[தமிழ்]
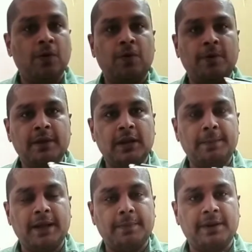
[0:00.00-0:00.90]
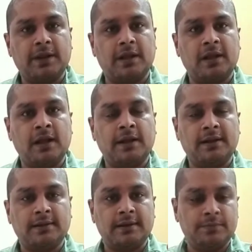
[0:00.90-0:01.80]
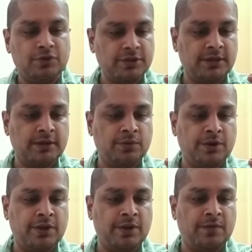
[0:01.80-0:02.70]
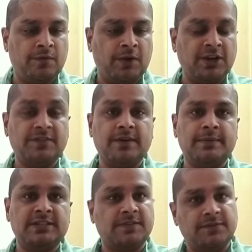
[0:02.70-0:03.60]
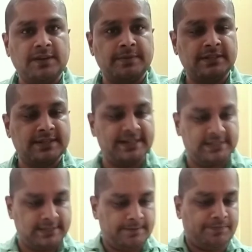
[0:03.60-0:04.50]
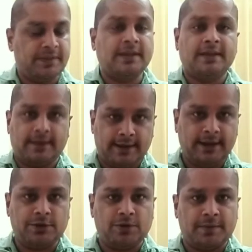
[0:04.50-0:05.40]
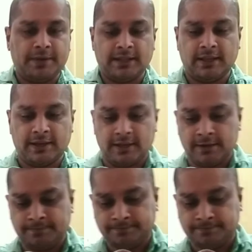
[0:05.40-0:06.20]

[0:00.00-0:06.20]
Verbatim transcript: ரொம்ப நல்லா பேக் பண்ணியிருக்காங்க கிட்டத்தட்ட மோர் தென் ஒரு ஃபார்ட்டி ஃபைவ் மினிட்ஸ் ஃபிஃப்டி மினிட்ஸ் ஆகிடுச்சு ஹீட் இன்னும் அப்படியே தான் இருக்குது